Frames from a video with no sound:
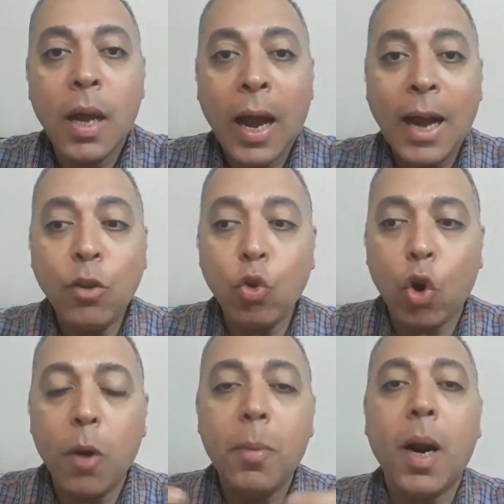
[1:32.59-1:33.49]
عنده
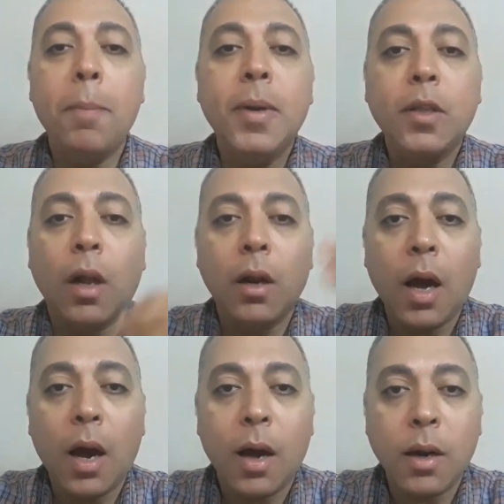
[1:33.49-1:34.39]
خبرة
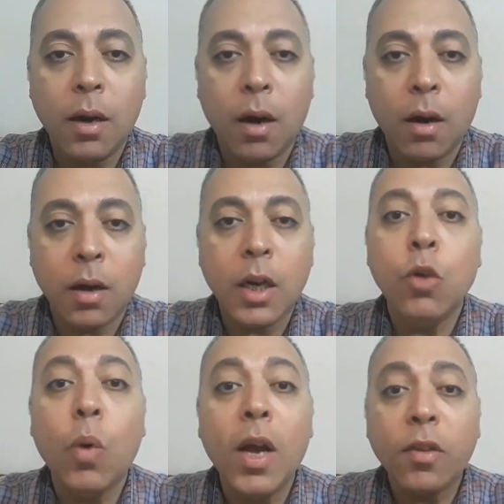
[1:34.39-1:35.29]
بيطلعها
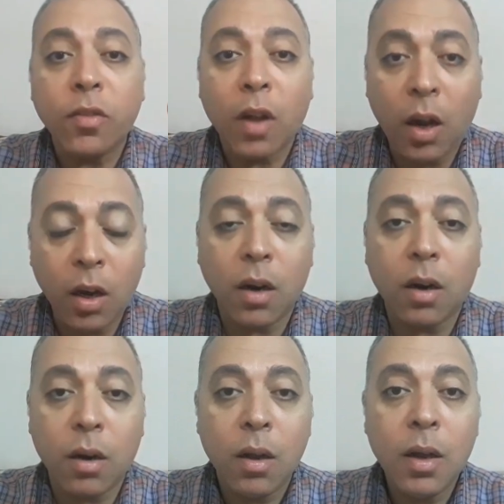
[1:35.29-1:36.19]
للآخرين
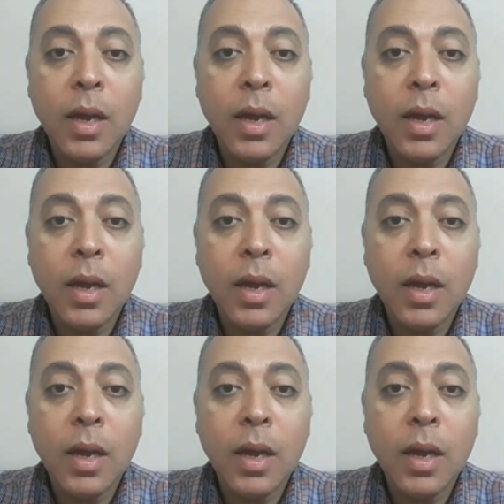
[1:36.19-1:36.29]
ويستحق